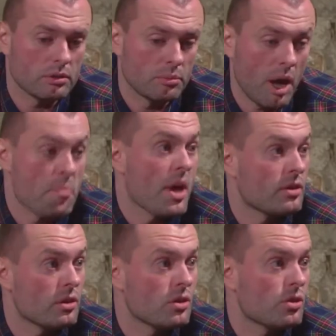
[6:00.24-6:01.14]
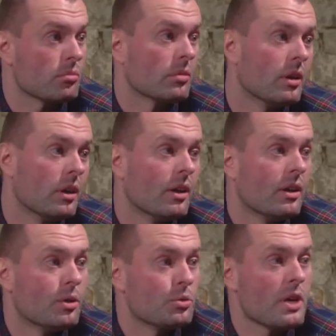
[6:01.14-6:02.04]
мы опять ищем
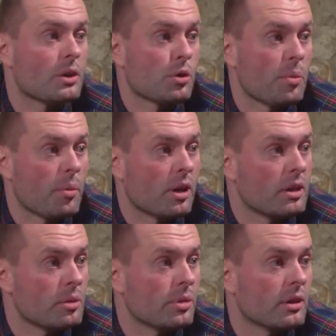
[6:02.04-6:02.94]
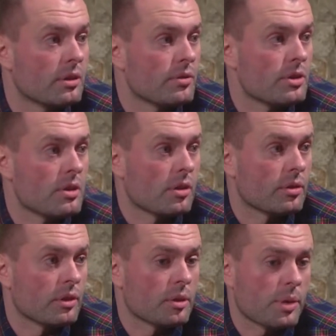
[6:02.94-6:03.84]
людей, которые бы могли бы
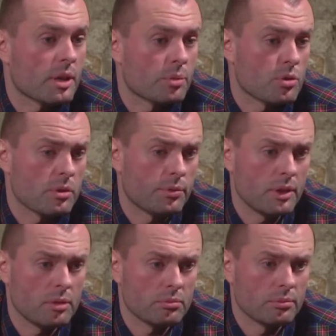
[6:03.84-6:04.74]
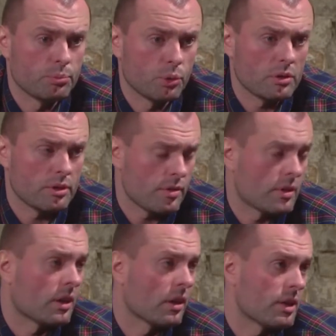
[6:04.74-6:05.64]
инвестировать в этот проект, потому что фильм будет
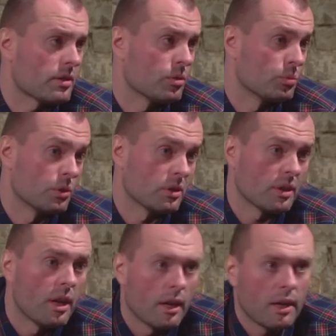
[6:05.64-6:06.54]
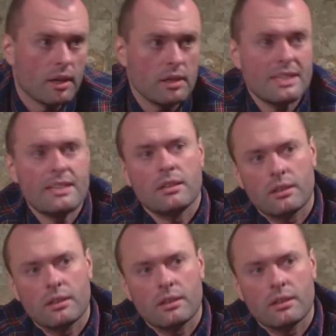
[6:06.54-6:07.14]
действительно классный. Он будет э, и